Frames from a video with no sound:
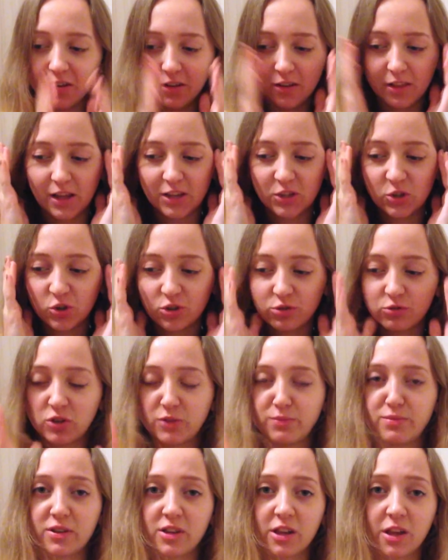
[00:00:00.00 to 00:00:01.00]
Я чувствую
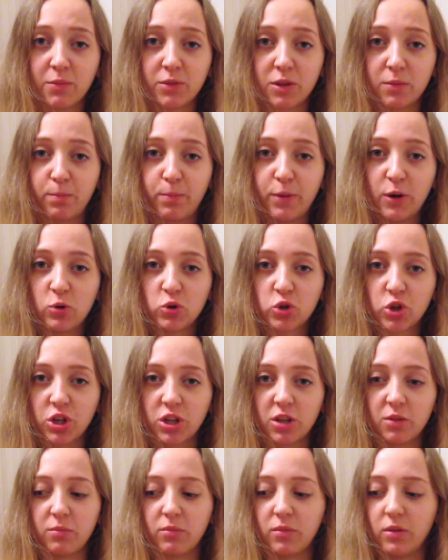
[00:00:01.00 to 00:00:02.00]
себя каким-то
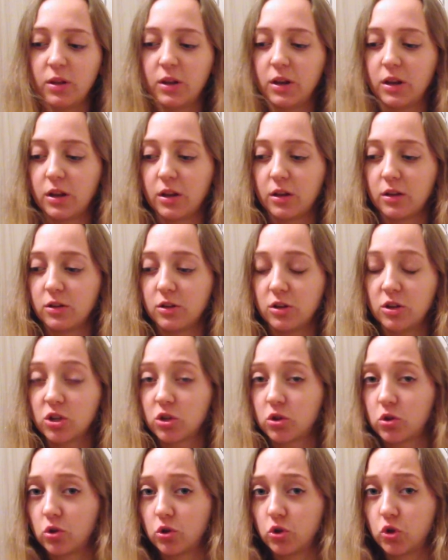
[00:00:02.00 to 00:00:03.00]
плюшкиным или
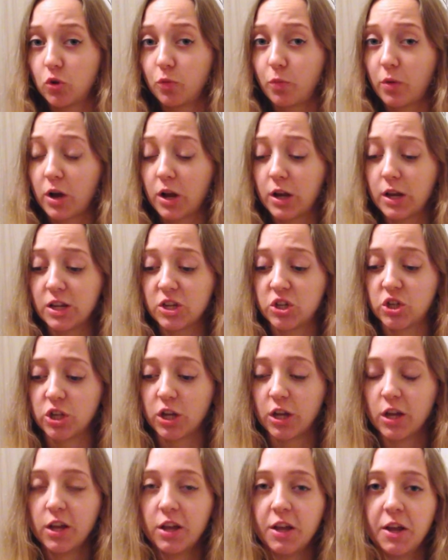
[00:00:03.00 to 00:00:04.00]
что еще
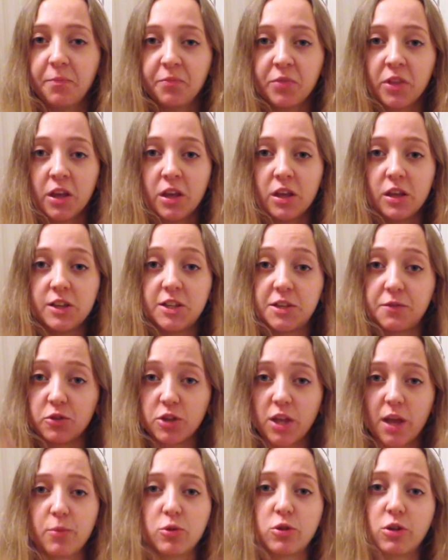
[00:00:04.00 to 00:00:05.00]
похлеще. И
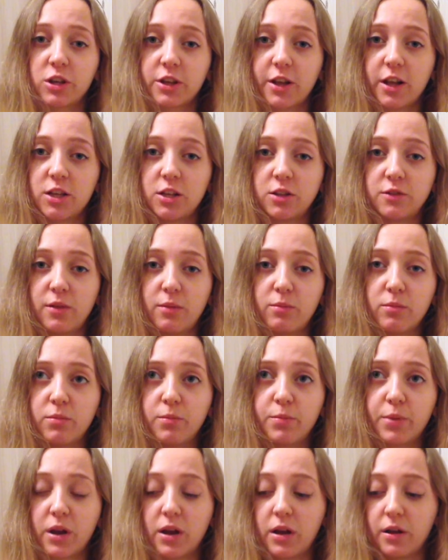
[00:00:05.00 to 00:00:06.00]
сегодня я буду рассказывать вам
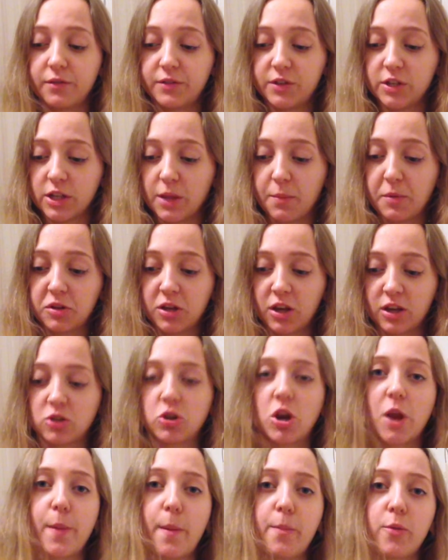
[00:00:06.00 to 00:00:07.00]
про все напитки,
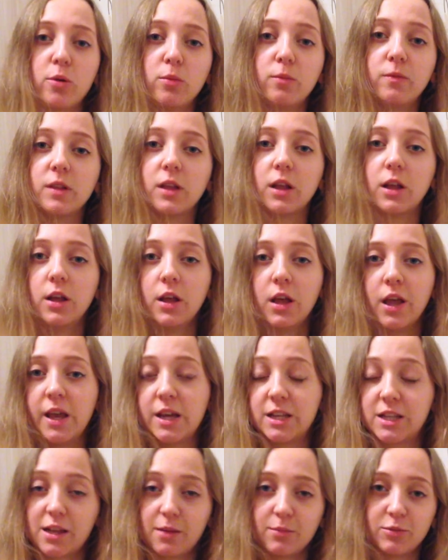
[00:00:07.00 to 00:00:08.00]
которые я попробовала.
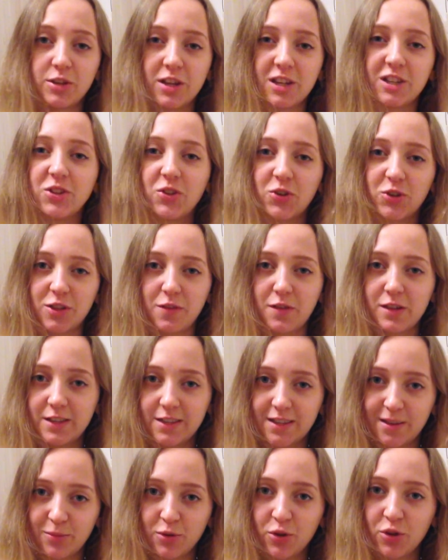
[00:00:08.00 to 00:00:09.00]
Если вам интересно, то оставайтесь
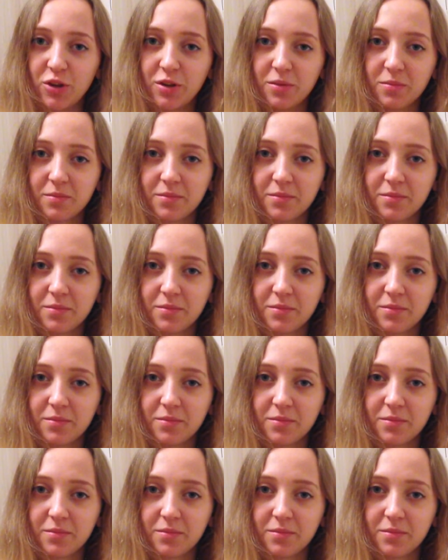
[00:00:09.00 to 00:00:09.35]
со мной.